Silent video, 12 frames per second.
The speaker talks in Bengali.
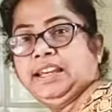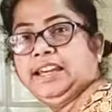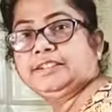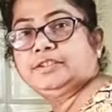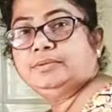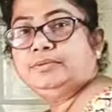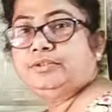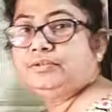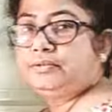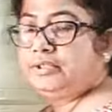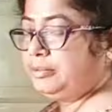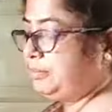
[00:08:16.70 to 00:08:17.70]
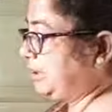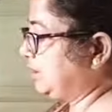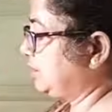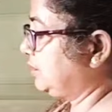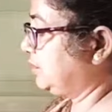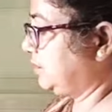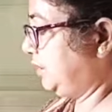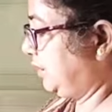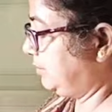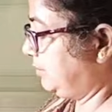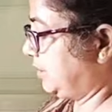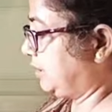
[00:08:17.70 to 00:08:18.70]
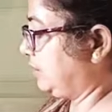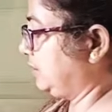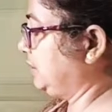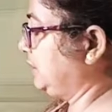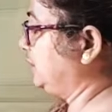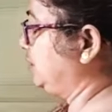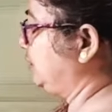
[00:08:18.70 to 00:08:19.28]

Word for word: একদম ঝুঁকতে পারছিলাম না কদিন